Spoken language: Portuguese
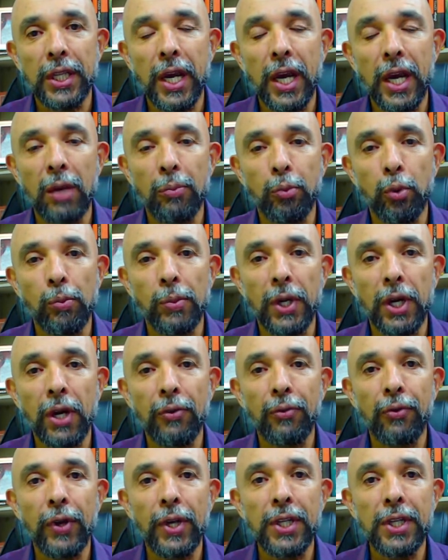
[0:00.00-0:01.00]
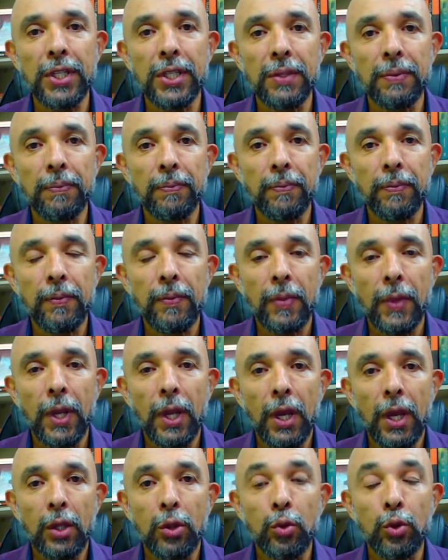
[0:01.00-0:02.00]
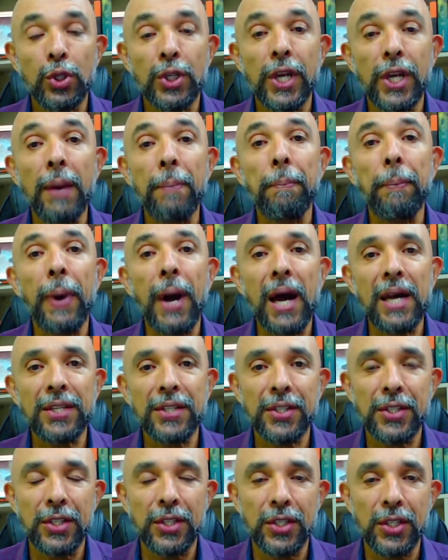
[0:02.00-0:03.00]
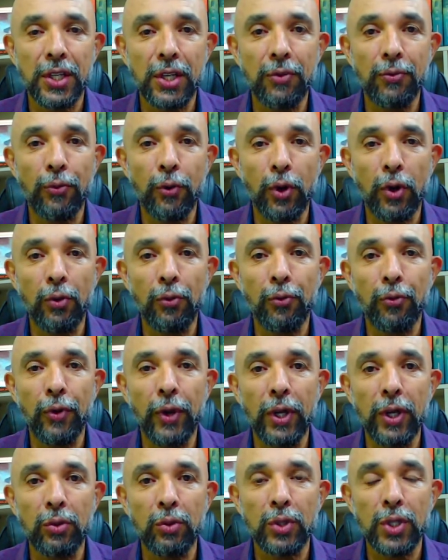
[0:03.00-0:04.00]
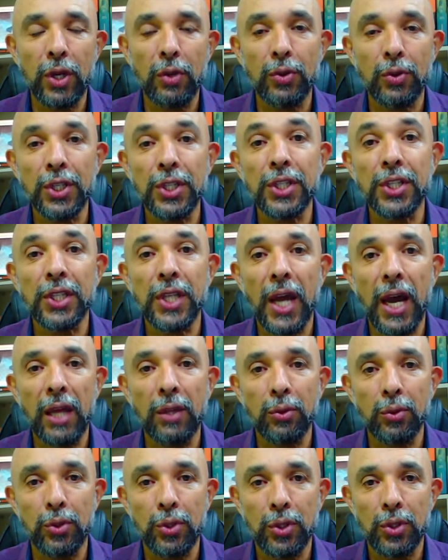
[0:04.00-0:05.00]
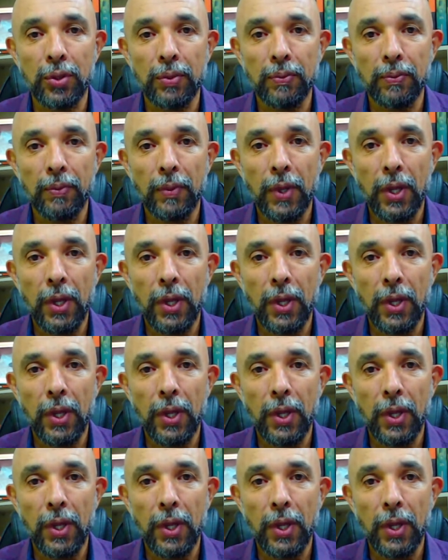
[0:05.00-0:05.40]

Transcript: da República fez dos repasses que foram feitos aos estados